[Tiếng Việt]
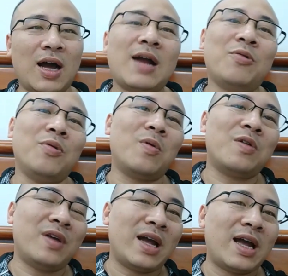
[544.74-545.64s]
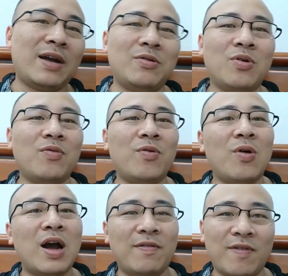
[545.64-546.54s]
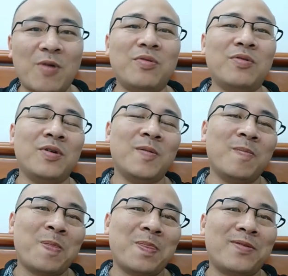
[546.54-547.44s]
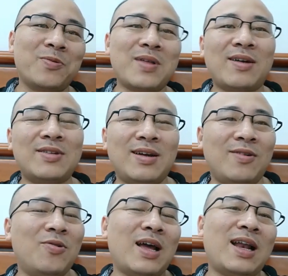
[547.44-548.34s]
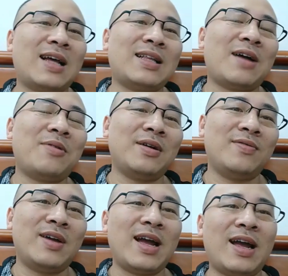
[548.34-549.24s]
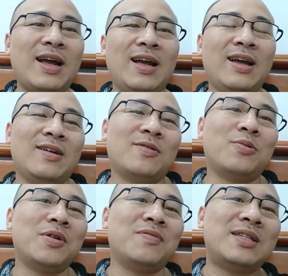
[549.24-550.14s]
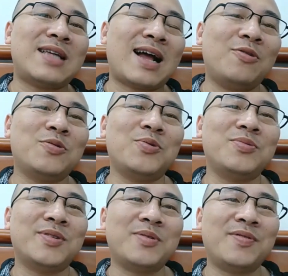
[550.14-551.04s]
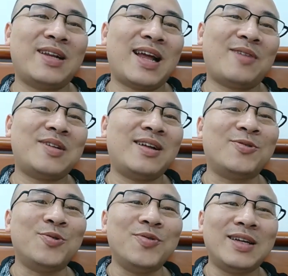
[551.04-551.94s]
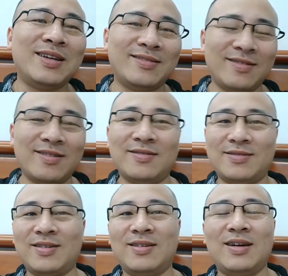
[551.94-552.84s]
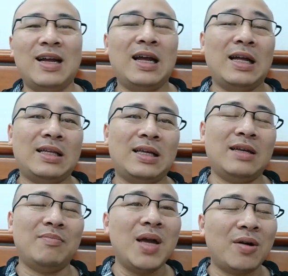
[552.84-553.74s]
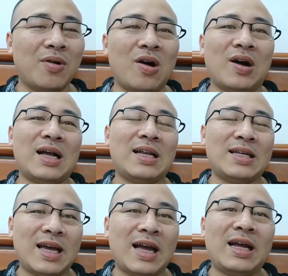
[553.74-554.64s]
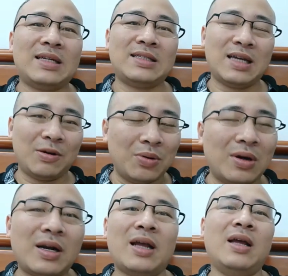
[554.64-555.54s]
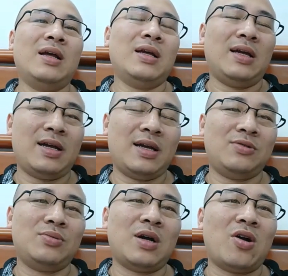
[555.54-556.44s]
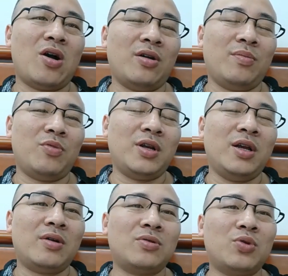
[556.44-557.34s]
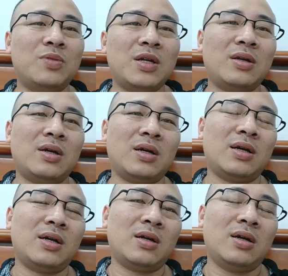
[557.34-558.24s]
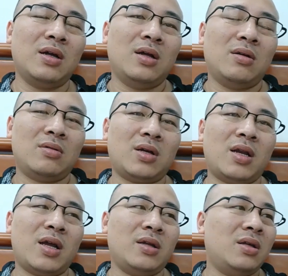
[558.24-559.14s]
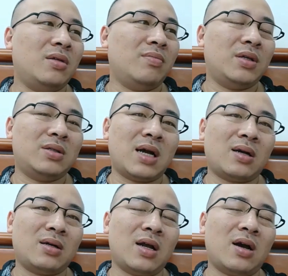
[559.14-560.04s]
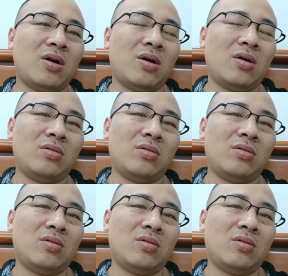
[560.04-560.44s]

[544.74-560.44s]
ăn uống ngoài vỉa hè, cũng có phố Hải Phòng. Chúng ta có thể ngồi ăn lang thang ngoài vỉa hè, cũng được vứt rác lung tung giống như Việt Nam, rất là thú vị, đúng không ạ? Ừ. Thì bia của họ khá là nhẹ, dễ uống này. À, chúng ta gọi một đĩa con tôm tích. À, cái này thì mình chắc là họ